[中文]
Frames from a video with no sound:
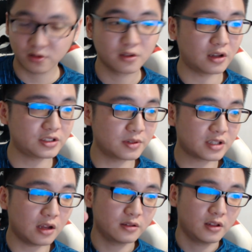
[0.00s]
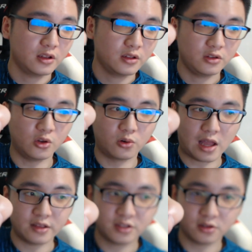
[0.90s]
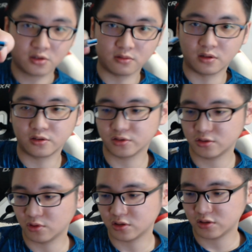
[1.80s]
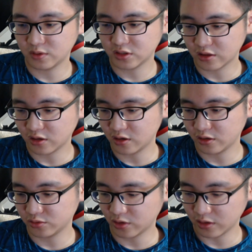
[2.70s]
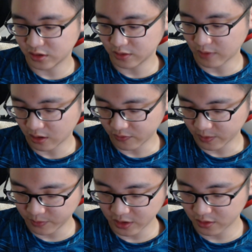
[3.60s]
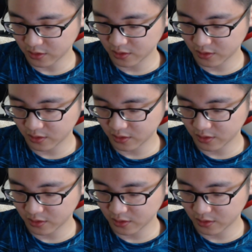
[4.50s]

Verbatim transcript: 啊，基本上有蓝色孔的都是 USB 三点零，所以是蛮好分辨的。